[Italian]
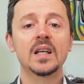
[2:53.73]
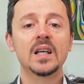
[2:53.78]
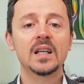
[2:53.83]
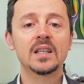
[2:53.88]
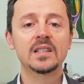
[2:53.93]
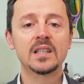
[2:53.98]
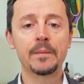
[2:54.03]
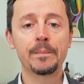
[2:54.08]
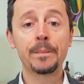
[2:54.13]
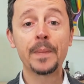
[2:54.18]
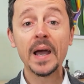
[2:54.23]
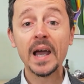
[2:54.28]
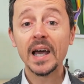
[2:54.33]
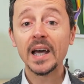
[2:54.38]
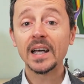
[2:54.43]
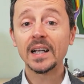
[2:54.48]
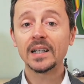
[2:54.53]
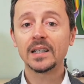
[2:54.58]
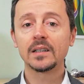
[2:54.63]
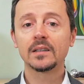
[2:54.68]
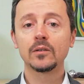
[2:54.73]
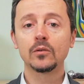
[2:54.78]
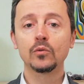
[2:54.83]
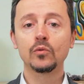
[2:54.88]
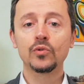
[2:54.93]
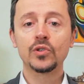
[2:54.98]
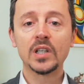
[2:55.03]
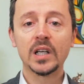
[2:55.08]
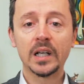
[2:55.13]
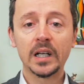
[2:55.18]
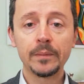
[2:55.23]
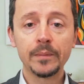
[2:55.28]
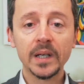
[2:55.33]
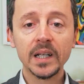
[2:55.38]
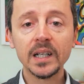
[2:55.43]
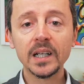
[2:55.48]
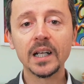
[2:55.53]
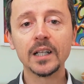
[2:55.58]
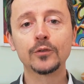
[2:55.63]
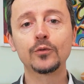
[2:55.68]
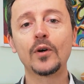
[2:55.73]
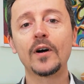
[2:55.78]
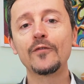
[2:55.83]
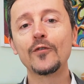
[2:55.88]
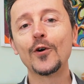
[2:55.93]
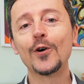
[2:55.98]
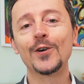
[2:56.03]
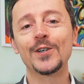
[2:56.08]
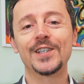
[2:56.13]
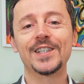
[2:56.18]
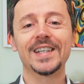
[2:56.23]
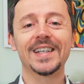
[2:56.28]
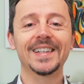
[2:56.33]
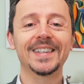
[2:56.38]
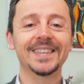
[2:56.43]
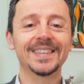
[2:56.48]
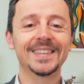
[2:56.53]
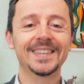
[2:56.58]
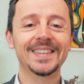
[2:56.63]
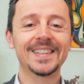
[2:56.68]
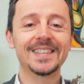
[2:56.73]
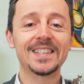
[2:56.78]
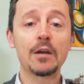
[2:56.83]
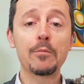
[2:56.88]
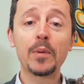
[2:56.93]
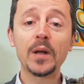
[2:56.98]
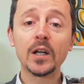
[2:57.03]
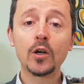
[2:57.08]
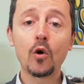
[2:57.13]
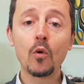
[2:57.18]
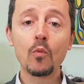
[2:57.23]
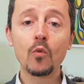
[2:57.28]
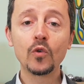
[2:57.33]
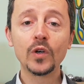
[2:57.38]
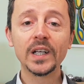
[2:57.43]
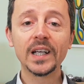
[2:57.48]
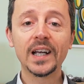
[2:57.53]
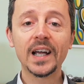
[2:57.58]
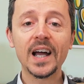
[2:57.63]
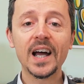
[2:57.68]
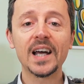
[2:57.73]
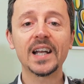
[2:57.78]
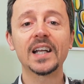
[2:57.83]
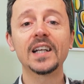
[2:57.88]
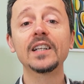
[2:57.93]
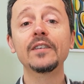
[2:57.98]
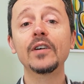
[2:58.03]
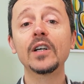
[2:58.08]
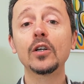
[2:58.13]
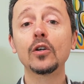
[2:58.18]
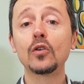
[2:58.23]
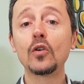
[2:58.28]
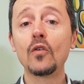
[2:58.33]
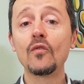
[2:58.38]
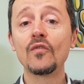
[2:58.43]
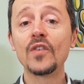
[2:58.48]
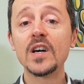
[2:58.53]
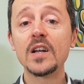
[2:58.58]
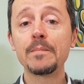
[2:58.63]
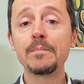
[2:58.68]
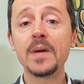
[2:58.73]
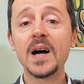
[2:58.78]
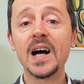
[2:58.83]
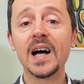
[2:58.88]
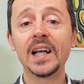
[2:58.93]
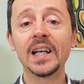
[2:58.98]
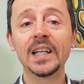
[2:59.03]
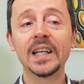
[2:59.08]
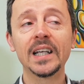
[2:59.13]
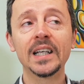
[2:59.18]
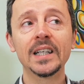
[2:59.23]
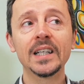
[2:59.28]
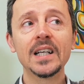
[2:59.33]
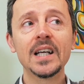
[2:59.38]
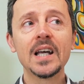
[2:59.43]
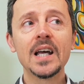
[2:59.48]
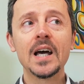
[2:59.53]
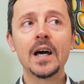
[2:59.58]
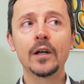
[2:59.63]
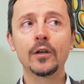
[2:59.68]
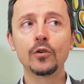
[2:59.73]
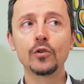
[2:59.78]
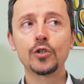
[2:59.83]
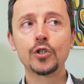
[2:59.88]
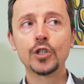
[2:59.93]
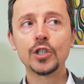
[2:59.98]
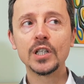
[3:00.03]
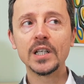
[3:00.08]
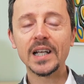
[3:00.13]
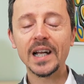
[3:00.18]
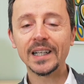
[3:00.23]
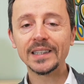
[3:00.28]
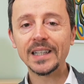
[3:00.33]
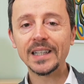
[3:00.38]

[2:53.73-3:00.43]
Saper usare bene la tua voce, saper comunicare a livello non verbale, riuscire ad